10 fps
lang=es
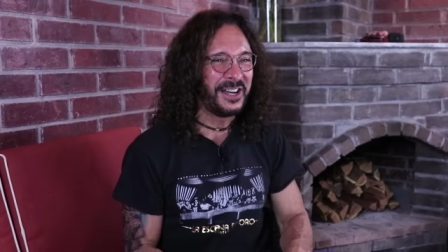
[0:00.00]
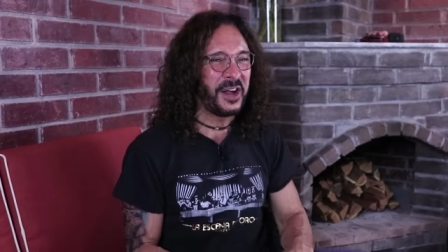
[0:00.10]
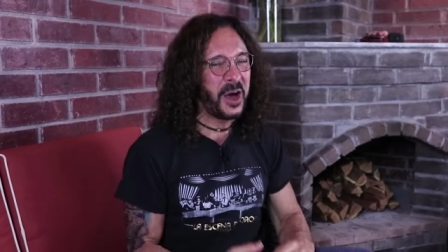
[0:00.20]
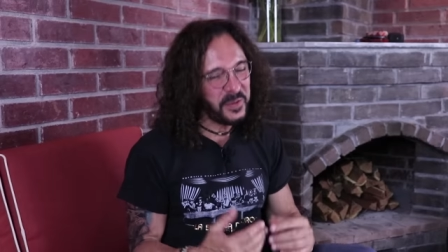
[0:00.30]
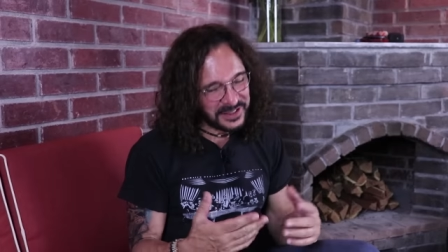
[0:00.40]

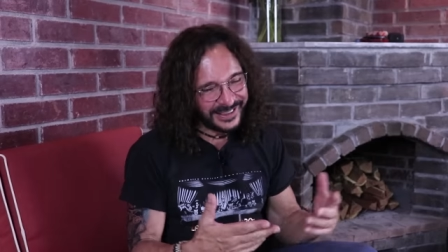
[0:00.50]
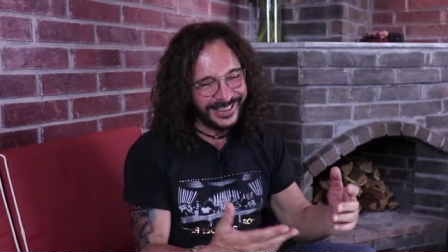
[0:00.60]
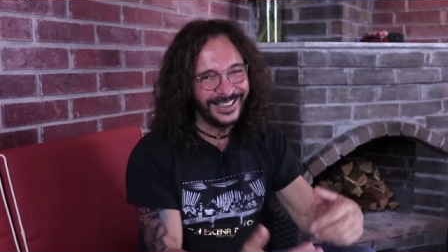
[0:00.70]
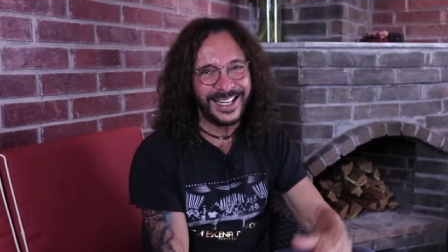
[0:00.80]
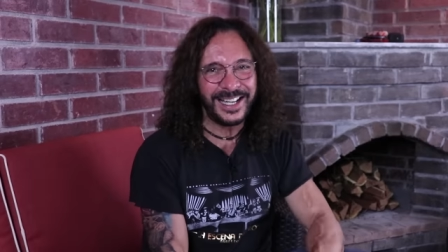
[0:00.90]
No,
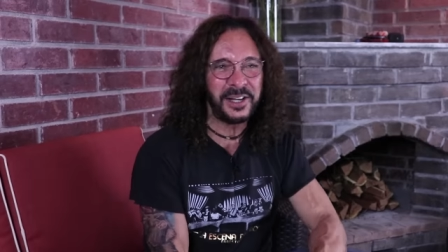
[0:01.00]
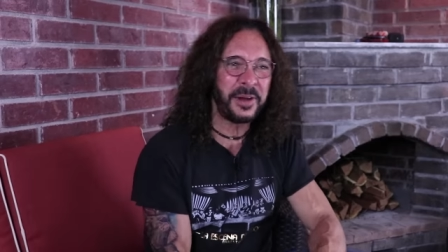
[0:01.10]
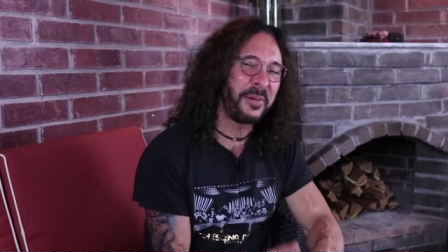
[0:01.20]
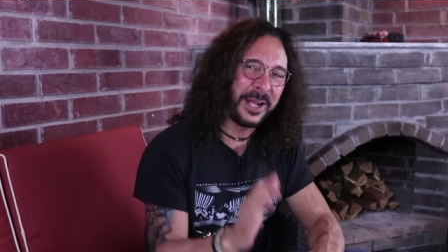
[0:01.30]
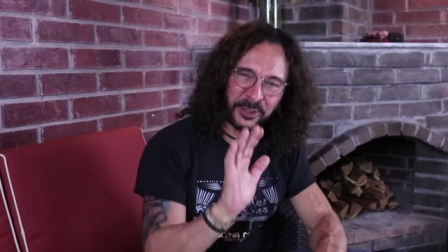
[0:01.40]
sí,
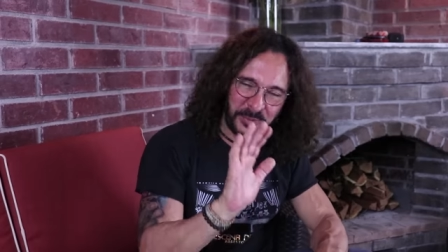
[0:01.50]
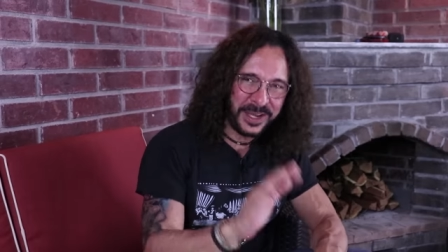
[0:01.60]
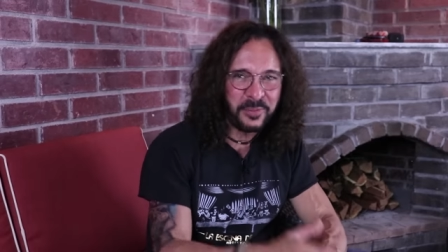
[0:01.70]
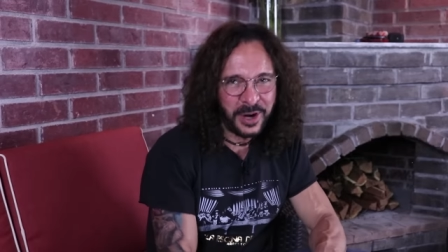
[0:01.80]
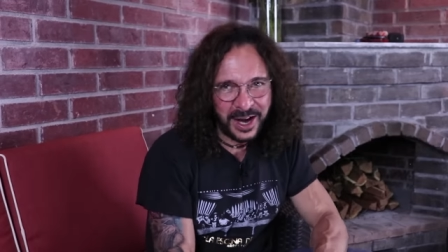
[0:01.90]
al vato
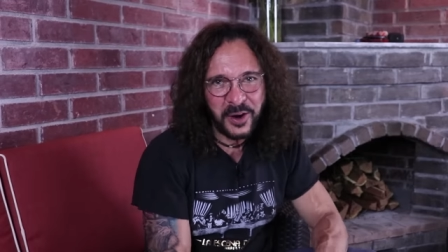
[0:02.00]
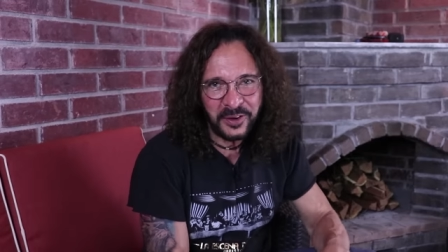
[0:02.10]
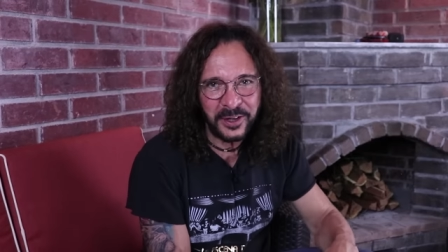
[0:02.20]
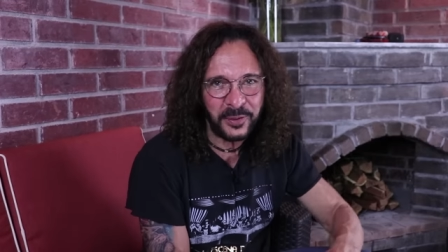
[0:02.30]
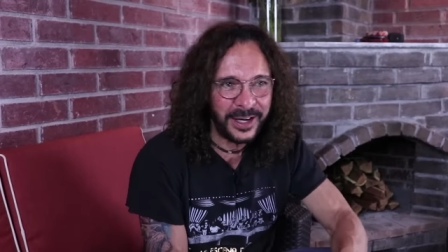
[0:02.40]
bien buena
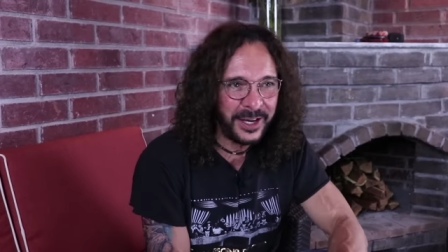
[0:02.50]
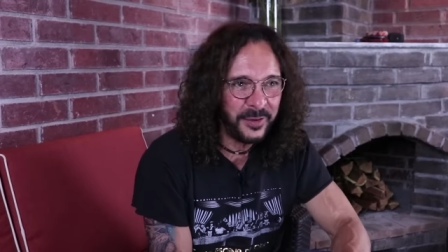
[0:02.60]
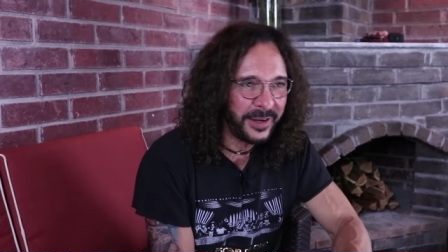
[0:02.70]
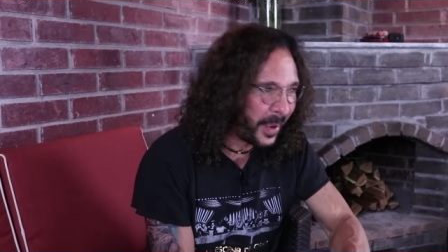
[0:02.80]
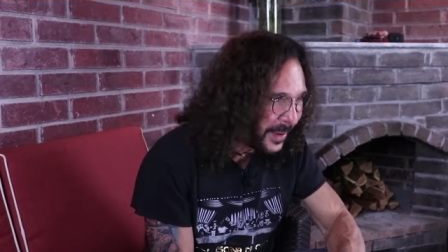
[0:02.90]
onda,
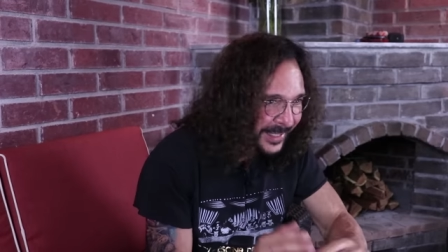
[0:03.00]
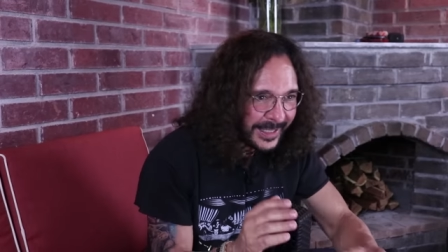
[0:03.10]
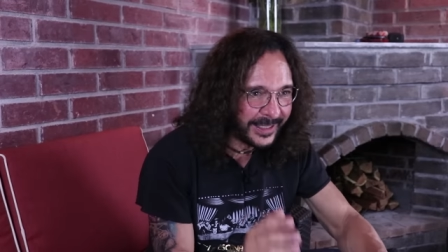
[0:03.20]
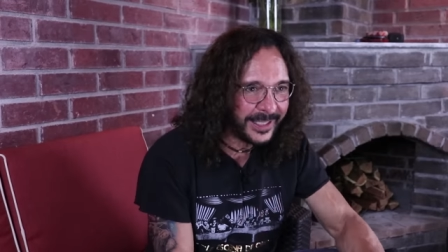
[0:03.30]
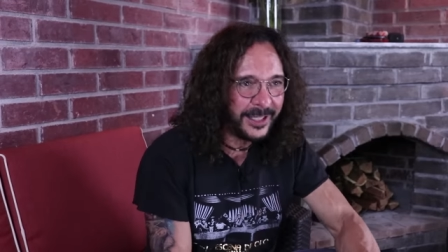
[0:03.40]
Eugenio. A ver,
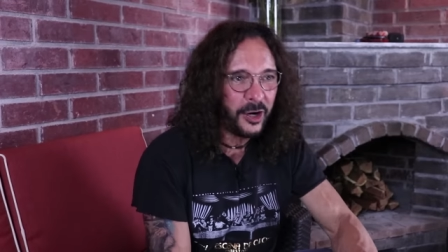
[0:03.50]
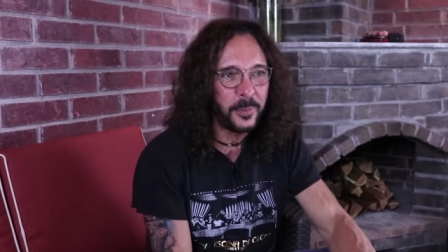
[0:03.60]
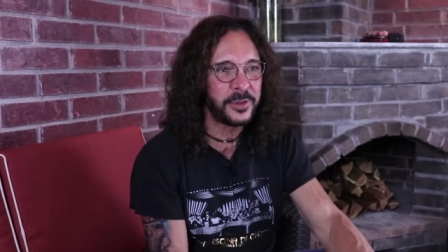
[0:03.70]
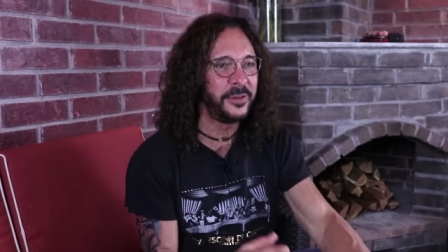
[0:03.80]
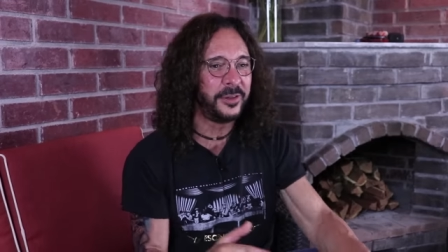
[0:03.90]
¿qué quieren?
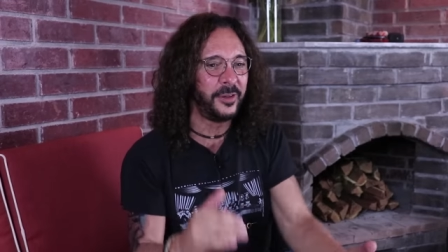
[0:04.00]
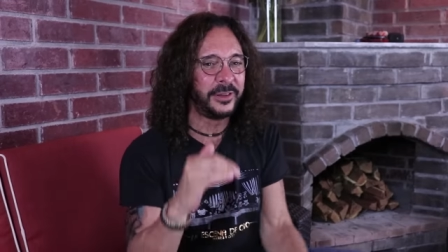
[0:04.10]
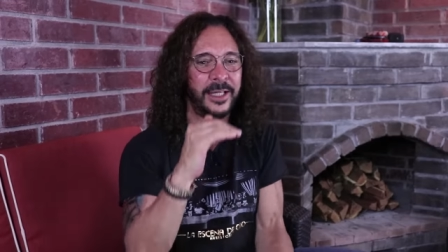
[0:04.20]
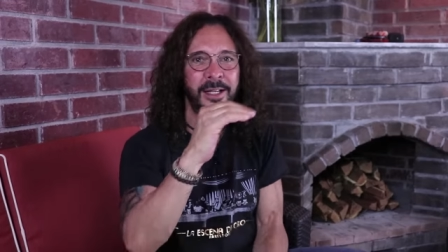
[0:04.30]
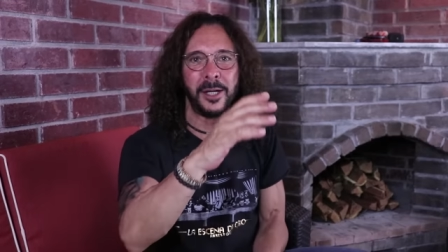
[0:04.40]
No, pues un
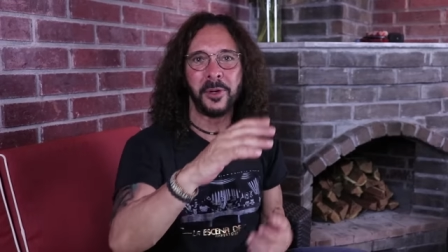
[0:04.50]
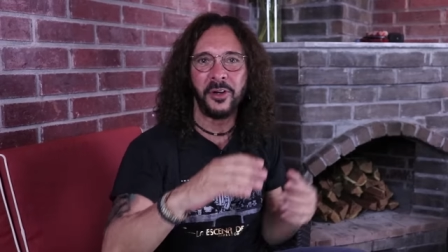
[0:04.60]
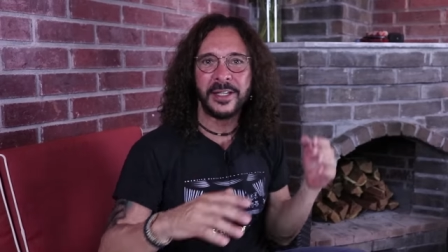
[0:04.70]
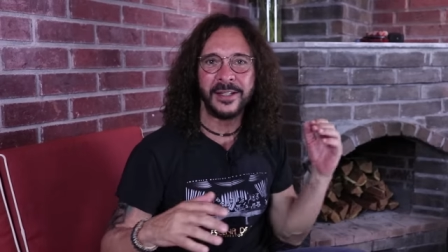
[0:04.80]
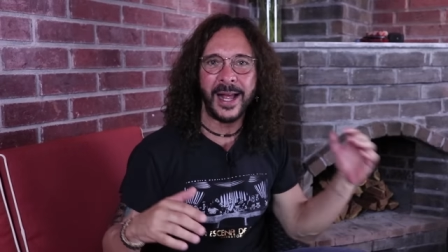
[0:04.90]
cóctel de
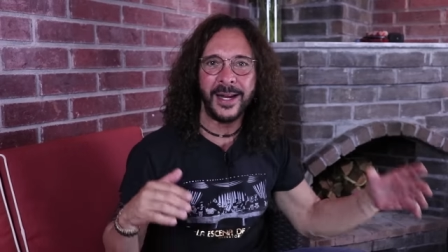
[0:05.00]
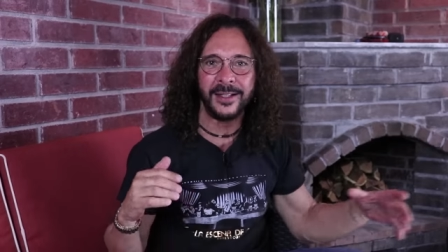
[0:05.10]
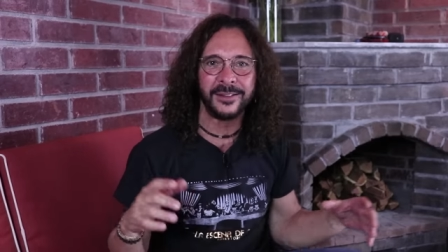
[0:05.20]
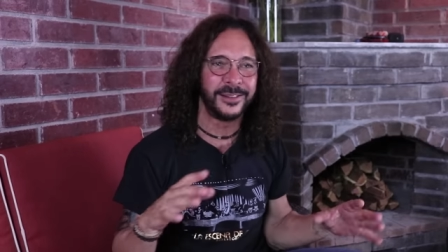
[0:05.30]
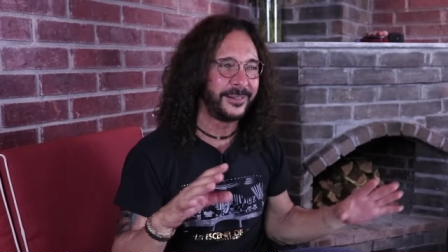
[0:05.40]
camarones
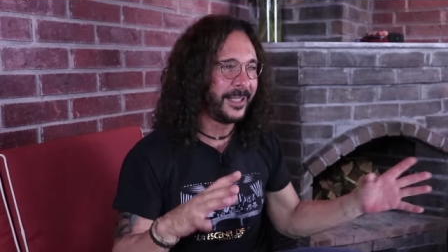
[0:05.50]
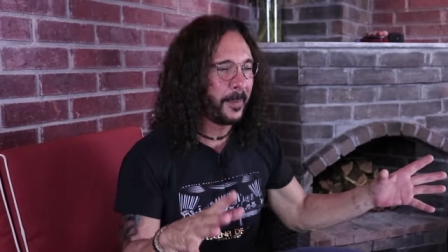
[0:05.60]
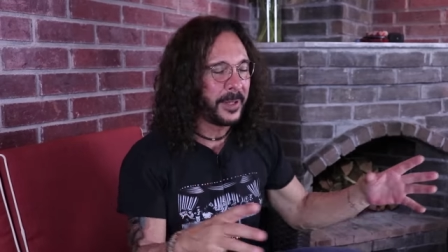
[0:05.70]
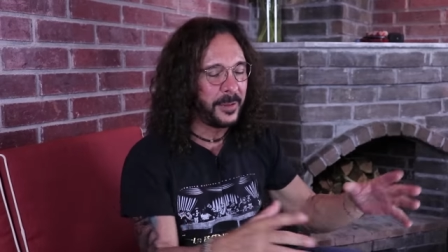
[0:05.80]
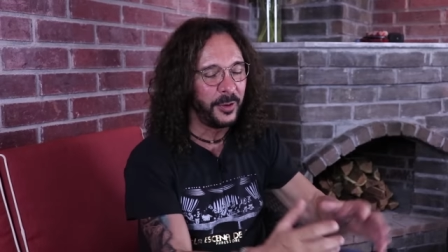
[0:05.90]
grandes.
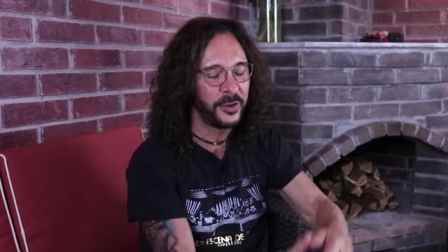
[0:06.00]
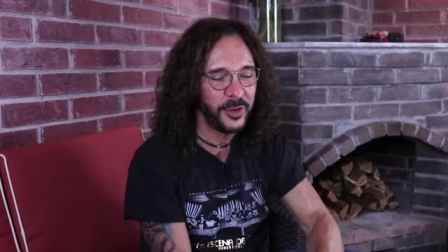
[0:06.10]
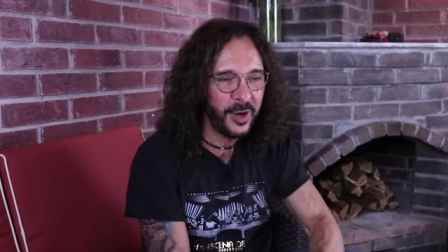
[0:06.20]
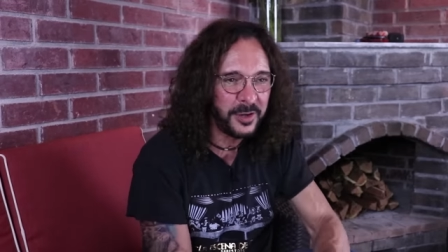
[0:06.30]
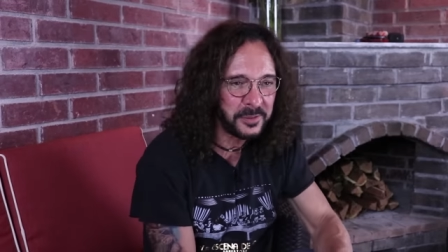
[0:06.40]
Ya pedimos
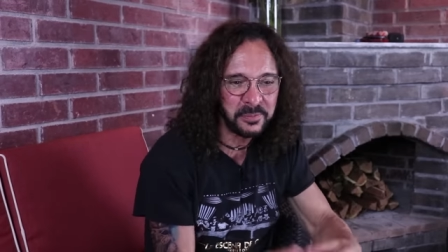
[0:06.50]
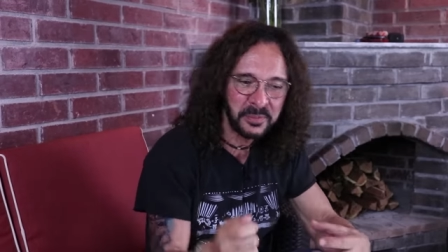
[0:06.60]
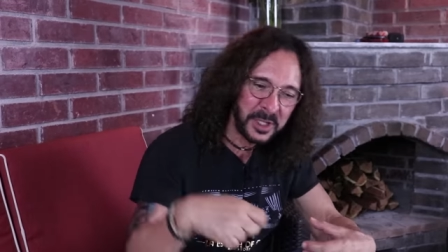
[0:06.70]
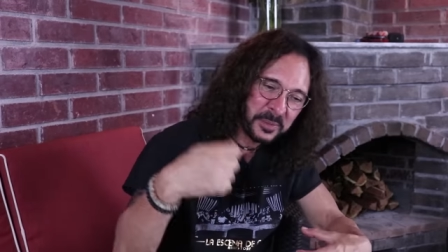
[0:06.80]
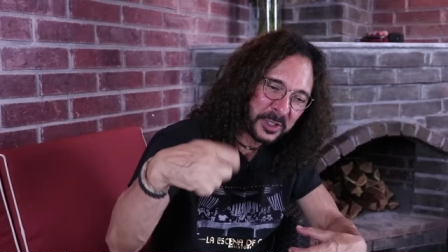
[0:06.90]
los dos,
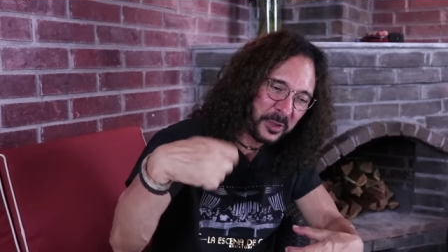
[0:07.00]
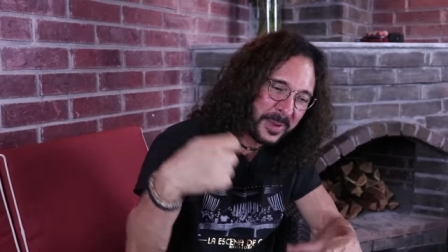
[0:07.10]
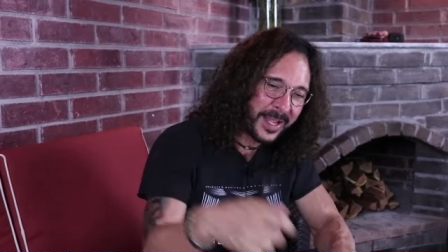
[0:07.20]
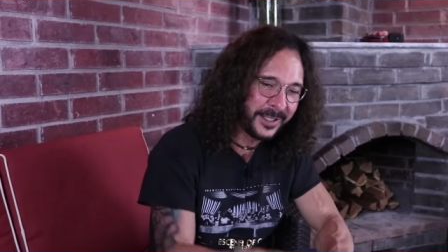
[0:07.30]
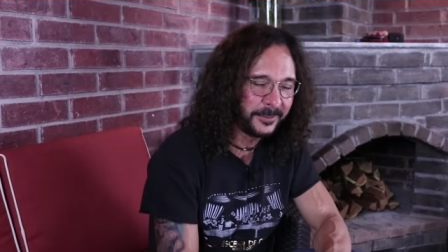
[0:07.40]
empezamos a
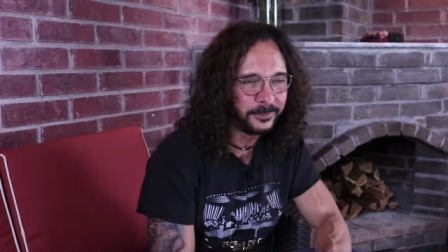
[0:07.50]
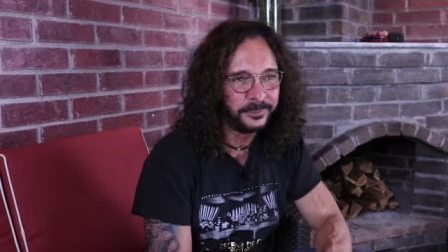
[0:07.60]
comer.